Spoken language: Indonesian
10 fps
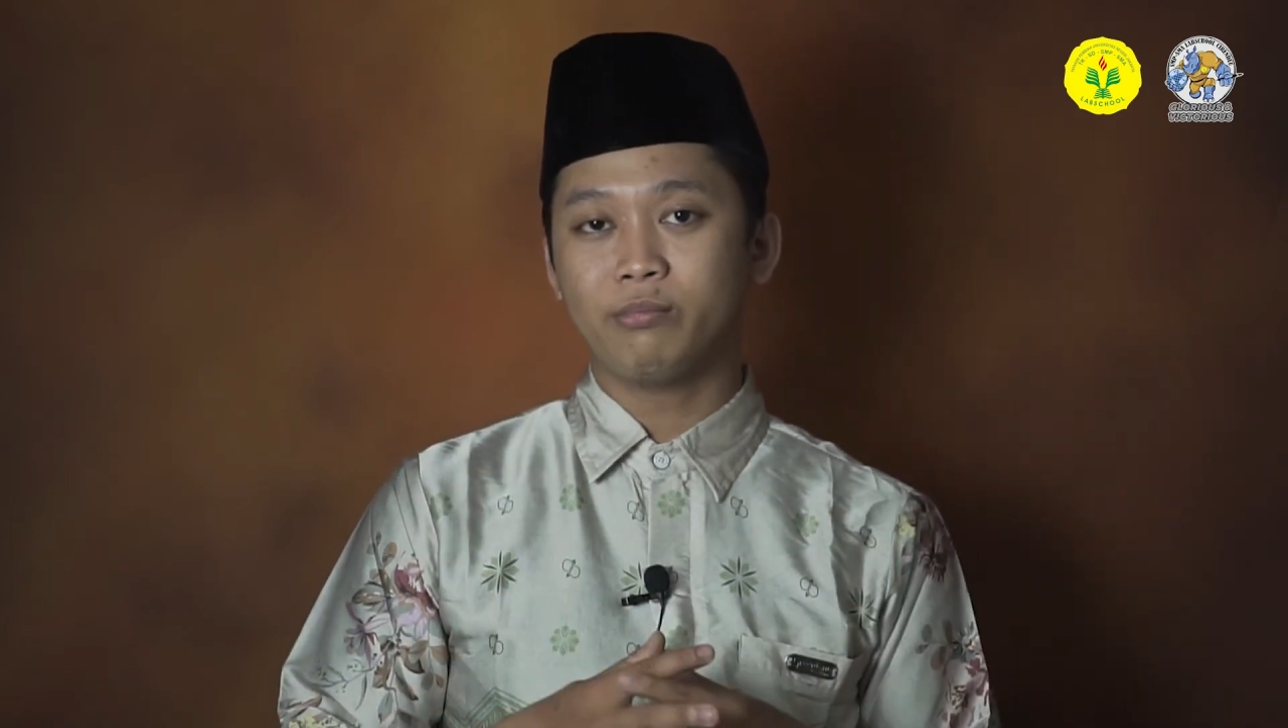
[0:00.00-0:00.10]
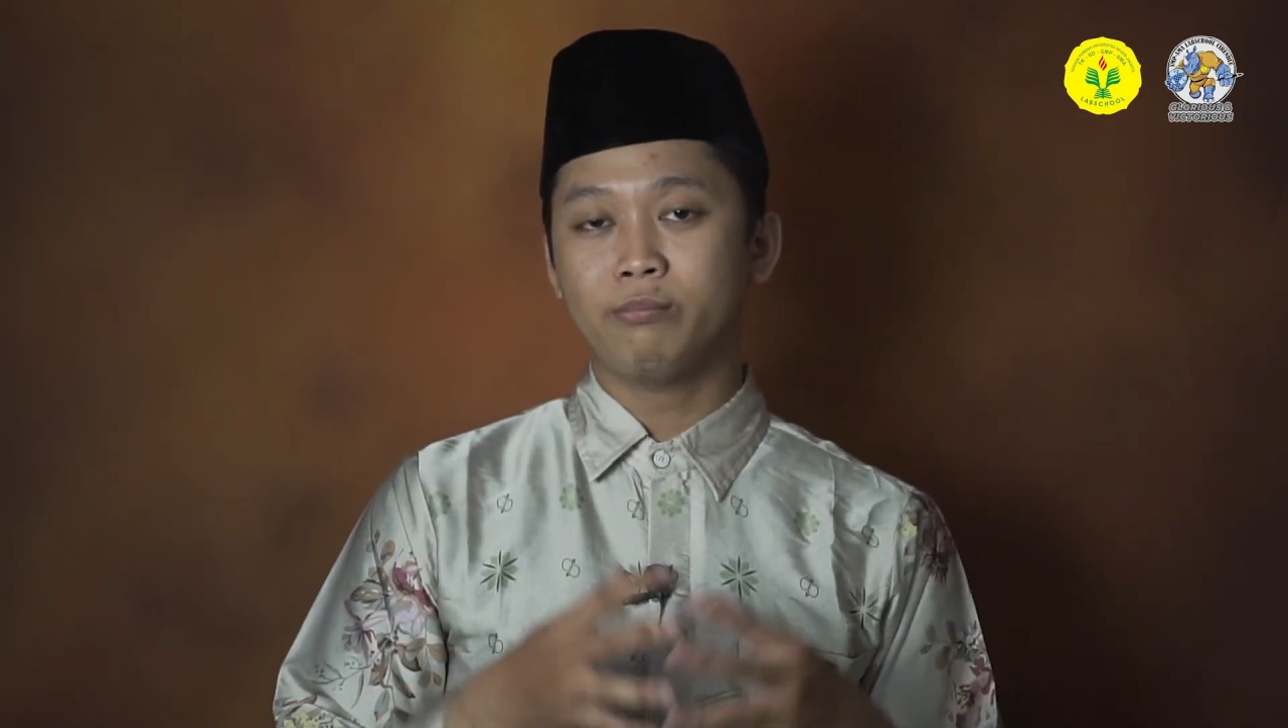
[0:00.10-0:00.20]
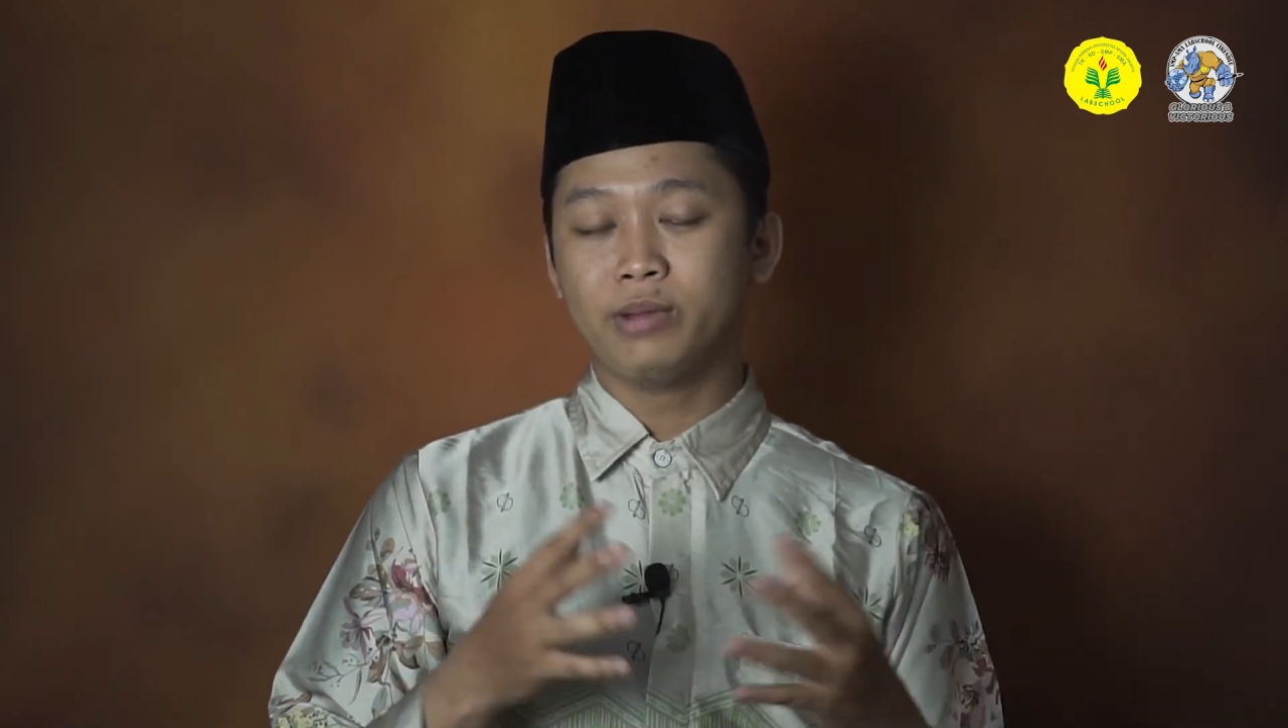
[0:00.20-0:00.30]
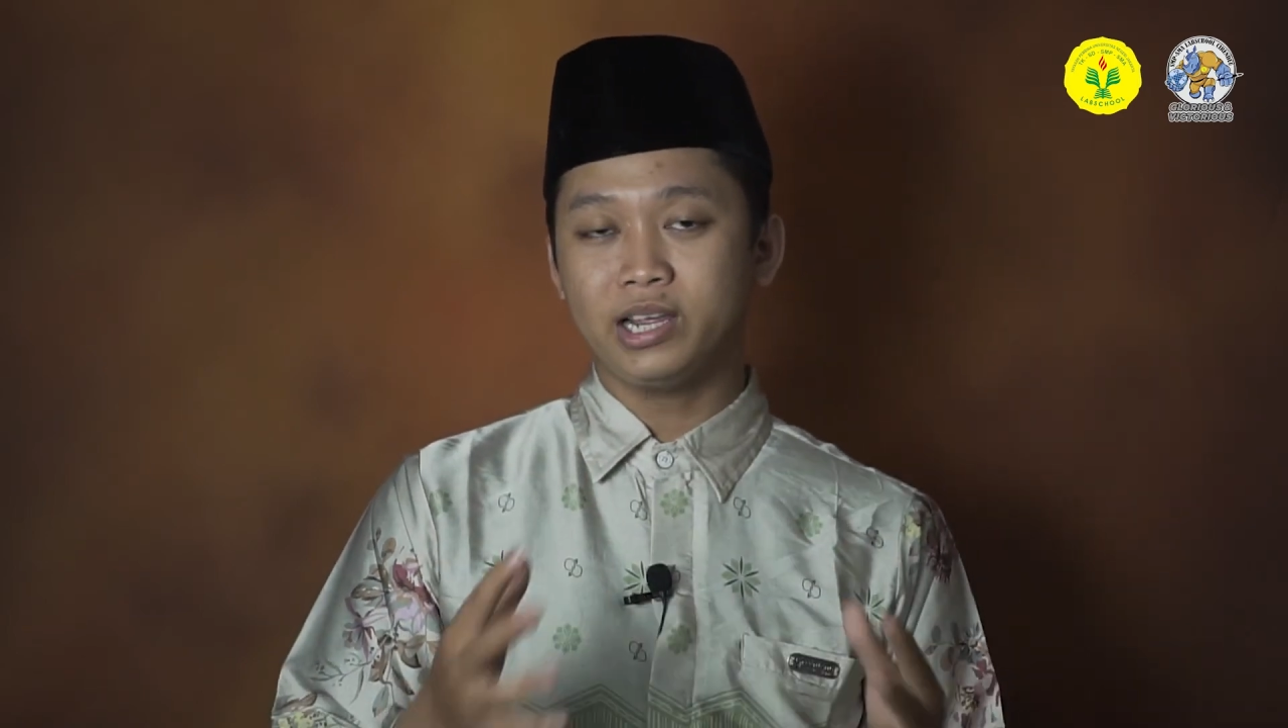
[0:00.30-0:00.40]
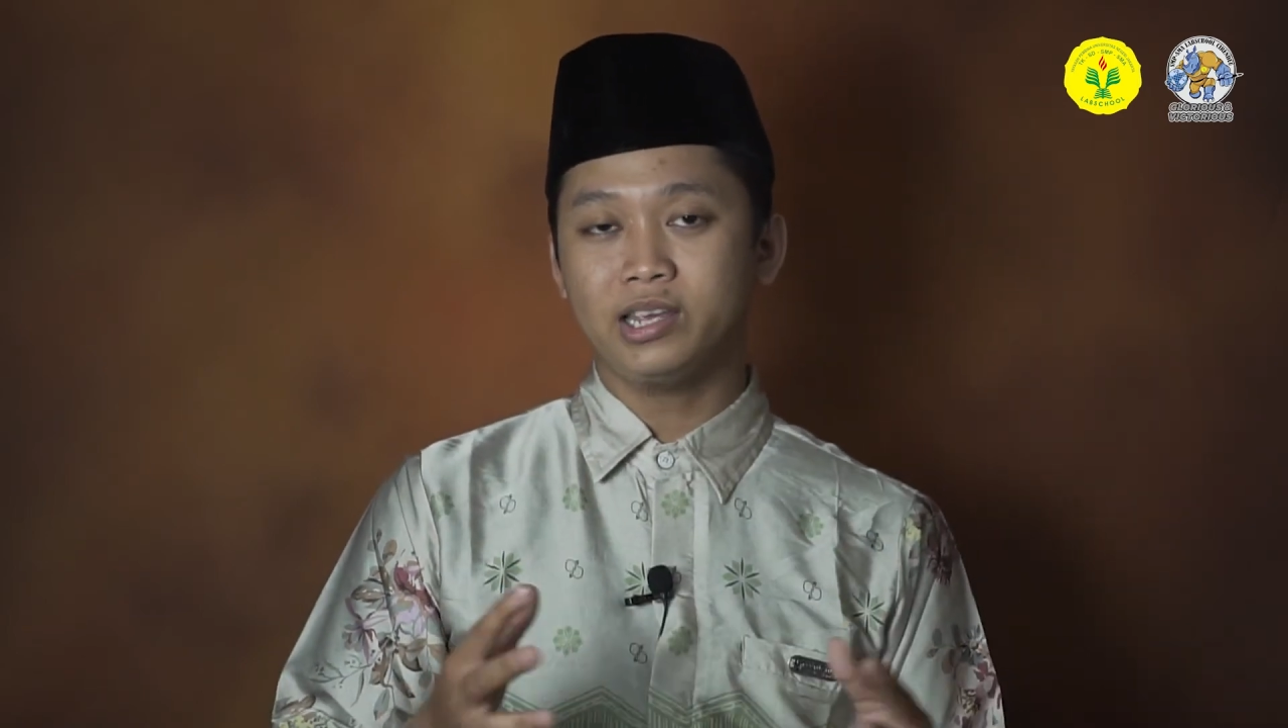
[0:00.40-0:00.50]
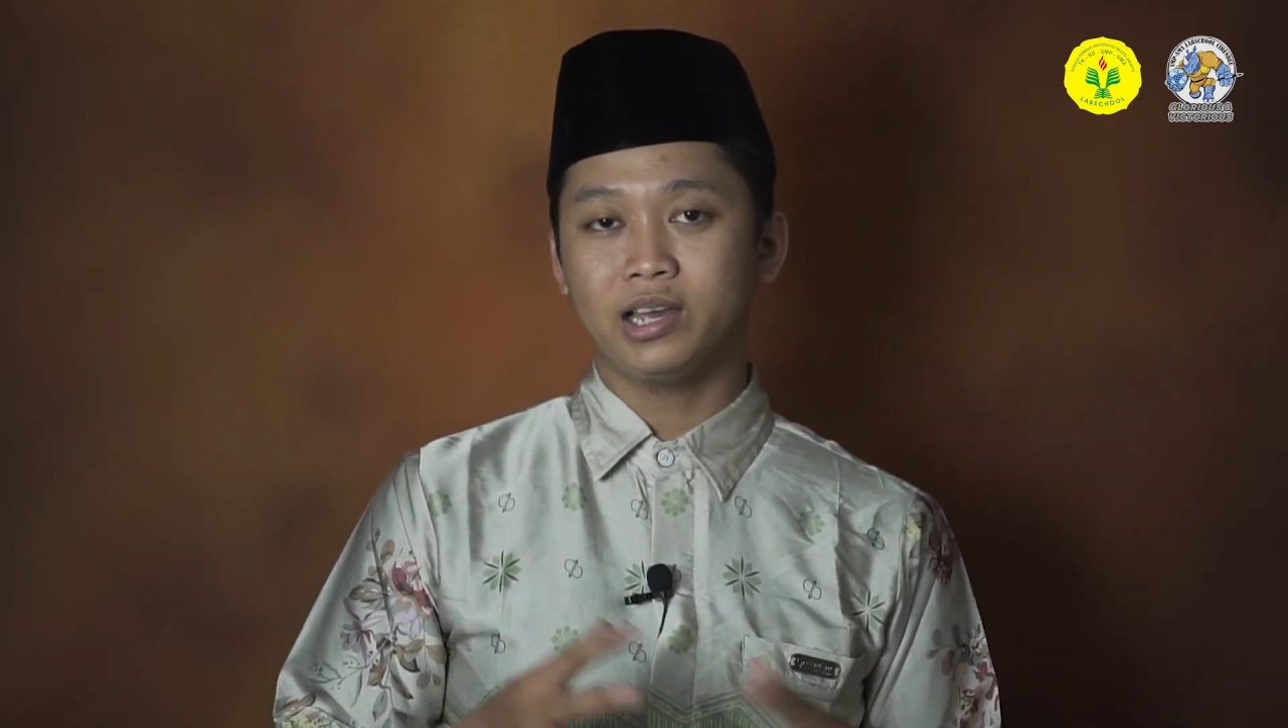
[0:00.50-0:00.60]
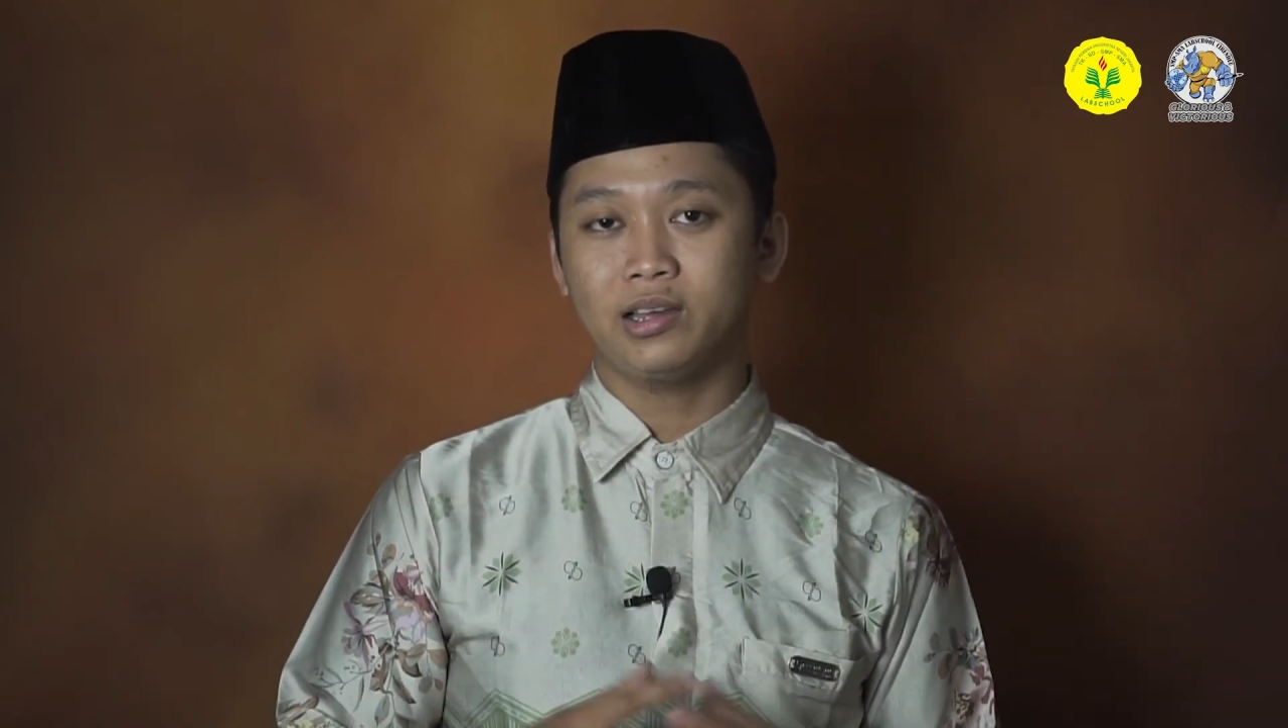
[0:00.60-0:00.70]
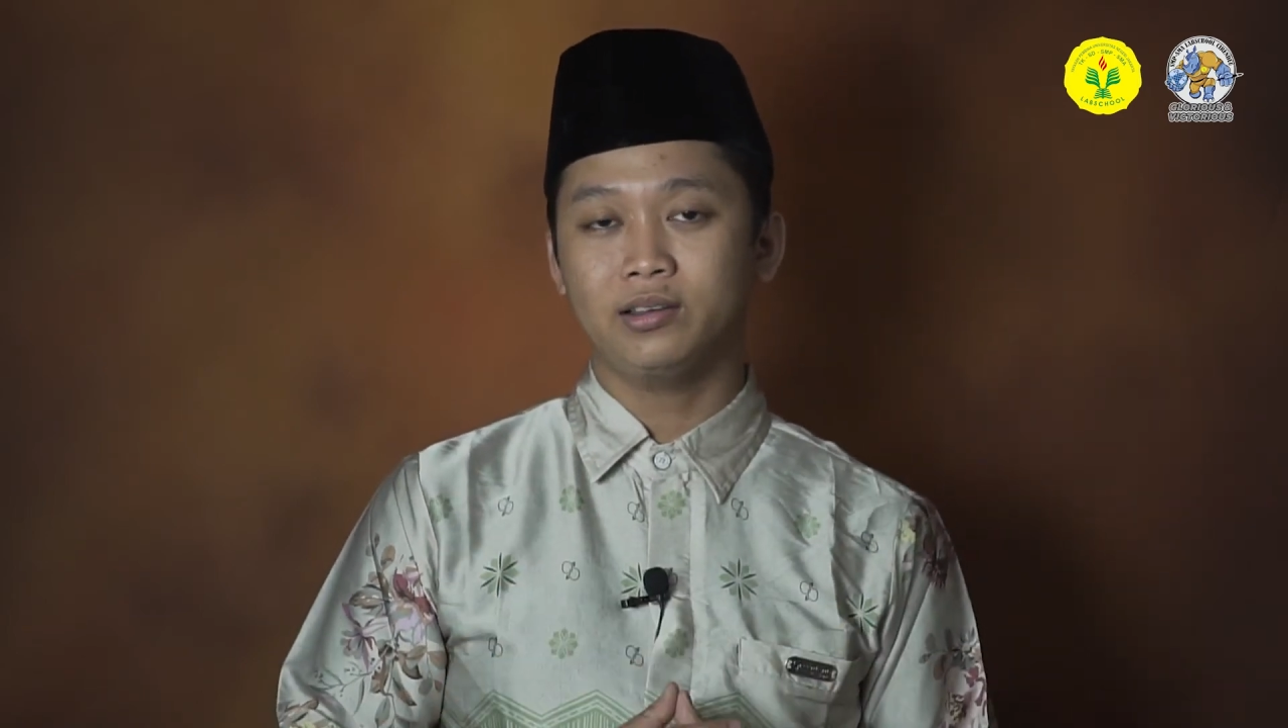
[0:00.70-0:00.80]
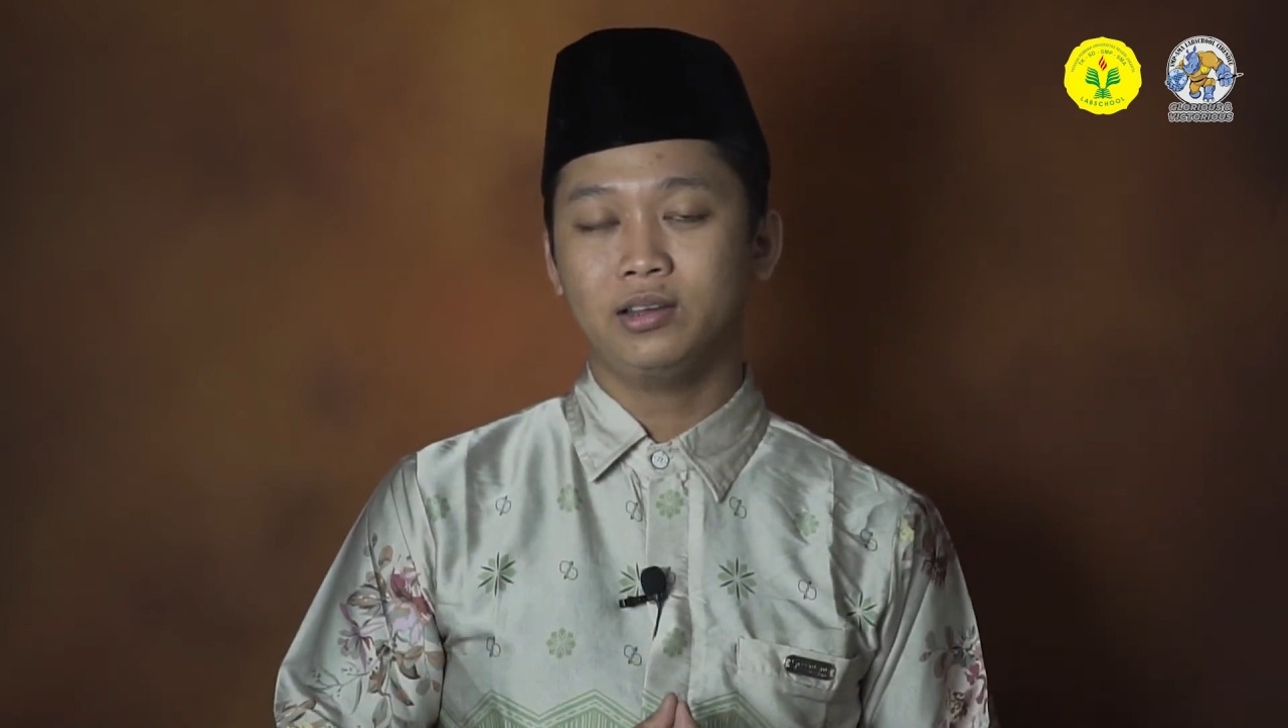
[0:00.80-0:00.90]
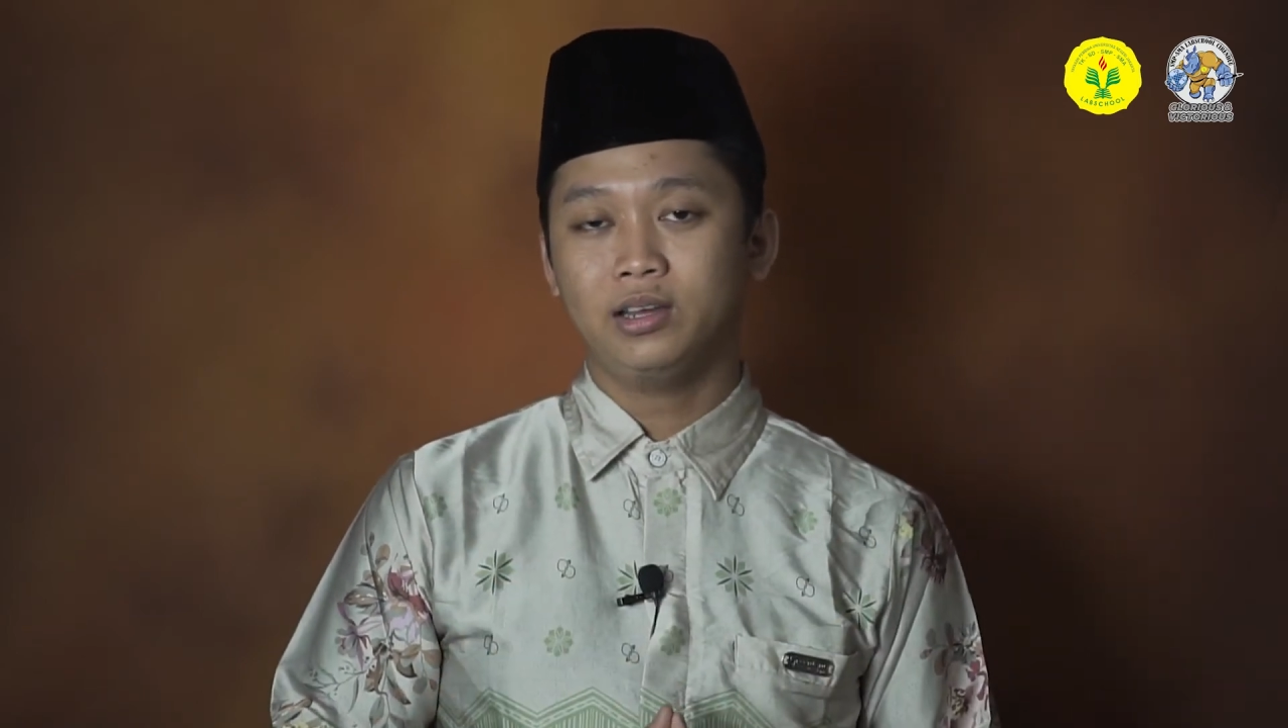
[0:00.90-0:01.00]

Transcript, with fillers: memberinya